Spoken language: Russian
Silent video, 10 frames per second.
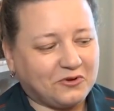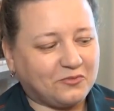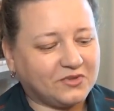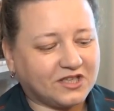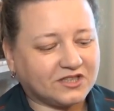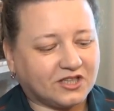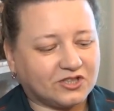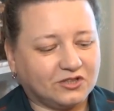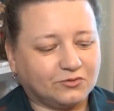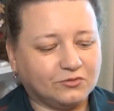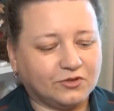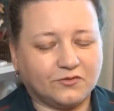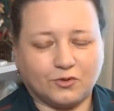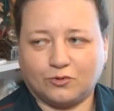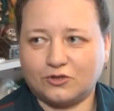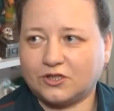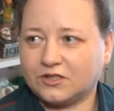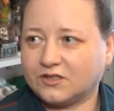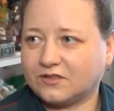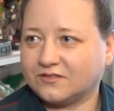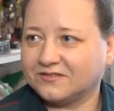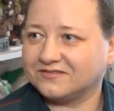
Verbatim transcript: У меня с каждой куклой все больше азарт.